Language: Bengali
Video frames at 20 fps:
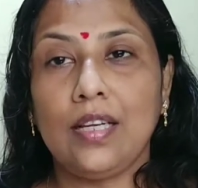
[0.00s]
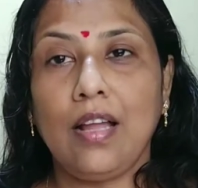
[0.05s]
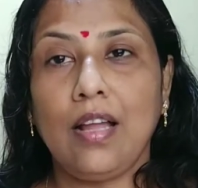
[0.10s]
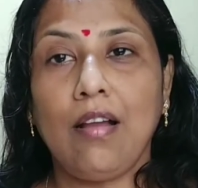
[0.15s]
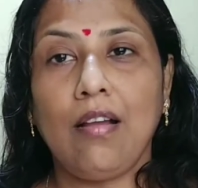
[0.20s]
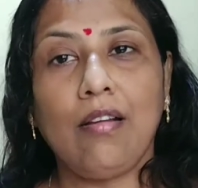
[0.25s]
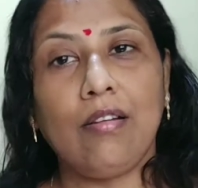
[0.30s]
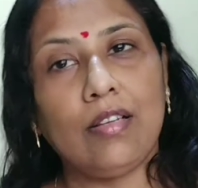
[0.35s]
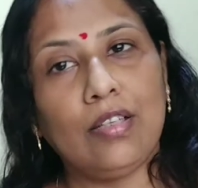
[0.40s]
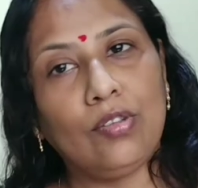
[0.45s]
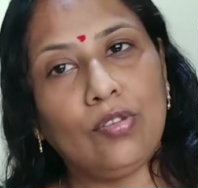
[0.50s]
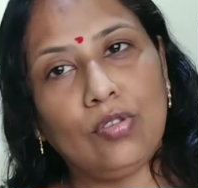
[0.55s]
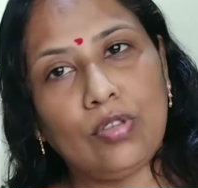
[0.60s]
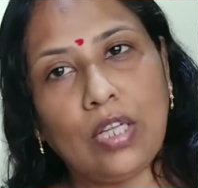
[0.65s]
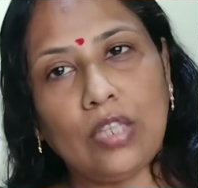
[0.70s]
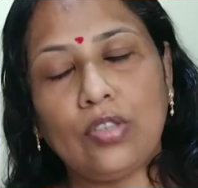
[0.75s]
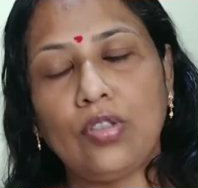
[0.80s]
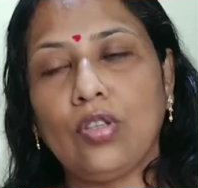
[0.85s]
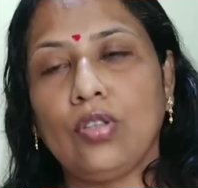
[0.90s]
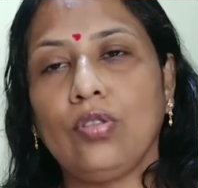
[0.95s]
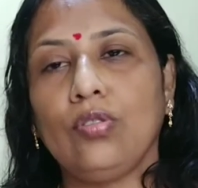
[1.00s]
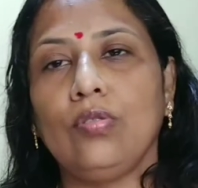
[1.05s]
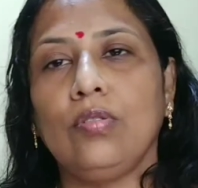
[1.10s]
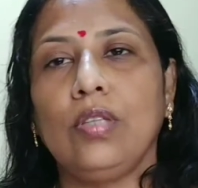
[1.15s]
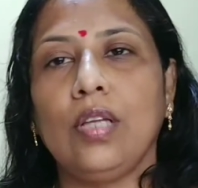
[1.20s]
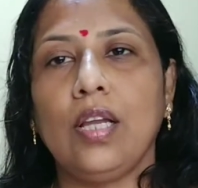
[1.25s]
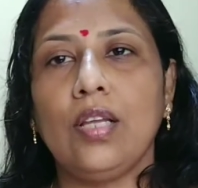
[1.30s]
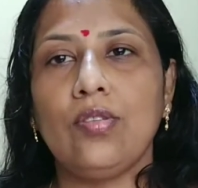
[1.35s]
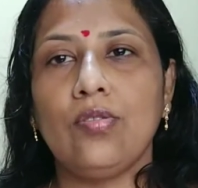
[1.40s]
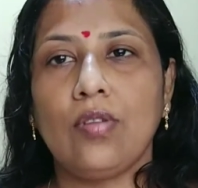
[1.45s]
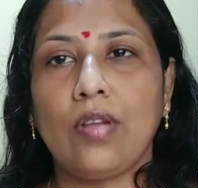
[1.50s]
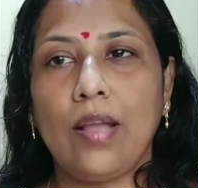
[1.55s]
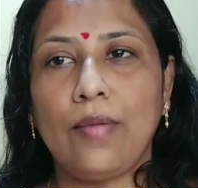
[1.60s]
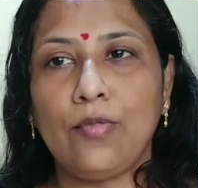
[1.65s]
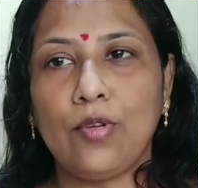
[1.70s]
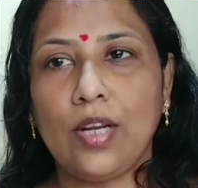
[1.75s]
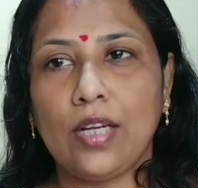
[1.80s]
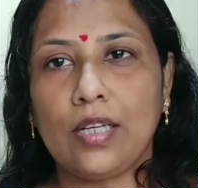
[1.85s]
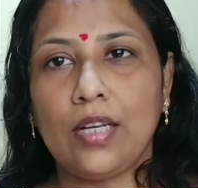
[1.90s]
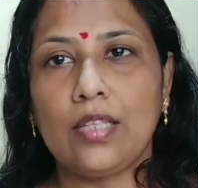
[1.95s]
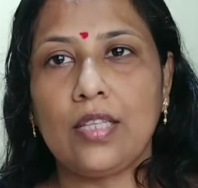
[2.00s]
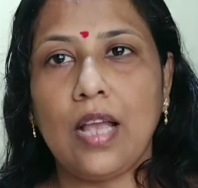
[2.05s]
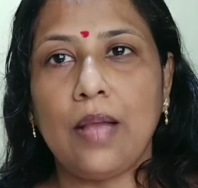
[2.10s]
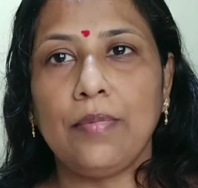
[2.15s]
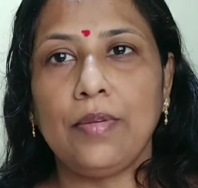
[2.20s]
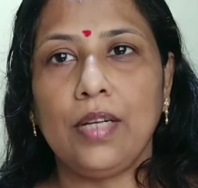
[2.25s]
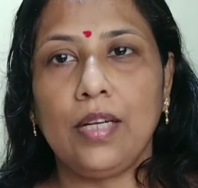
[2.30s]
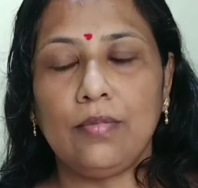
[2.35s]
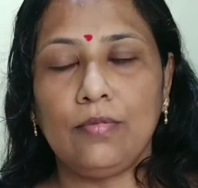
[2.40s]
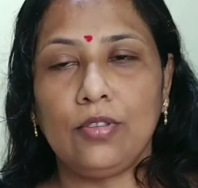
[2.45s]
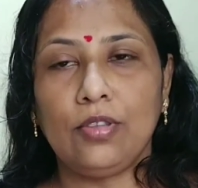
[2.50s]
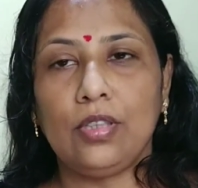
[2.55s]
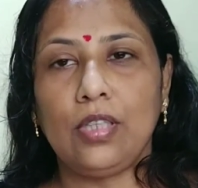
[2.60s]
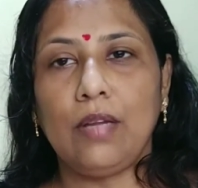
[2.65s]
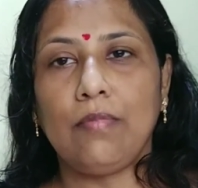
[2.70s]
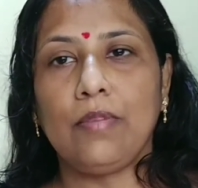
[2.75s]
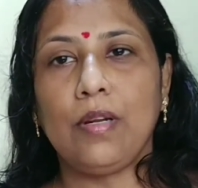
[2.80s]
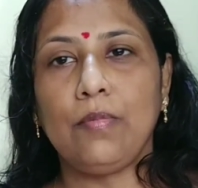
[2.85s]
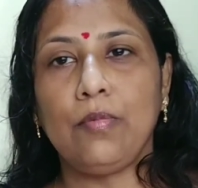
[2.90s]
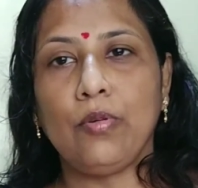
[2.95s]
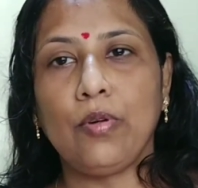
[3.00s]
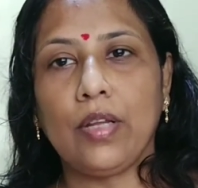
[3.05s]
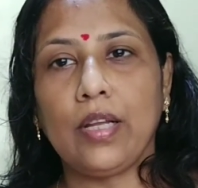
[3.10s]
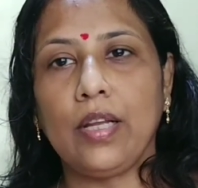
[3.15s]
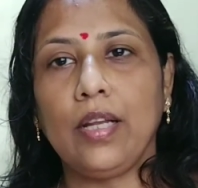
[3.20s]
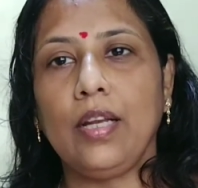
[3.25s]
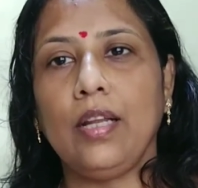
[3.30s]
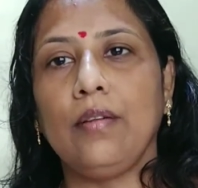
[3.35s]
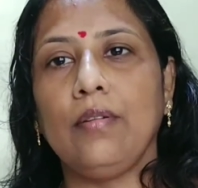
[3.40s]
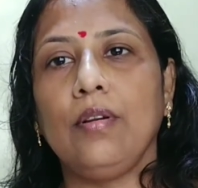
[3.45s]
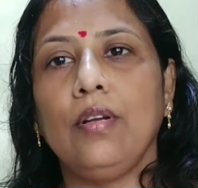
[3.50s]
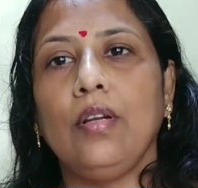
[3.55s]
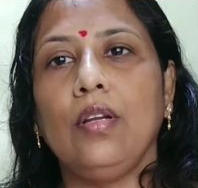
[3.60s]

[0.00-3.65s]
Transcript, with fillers: না হয় কিন্তু তা সত্ত্বেও দেখেছো কেমন একটা ঝামেলার মধ্যে আমরা পড়ে গেলাম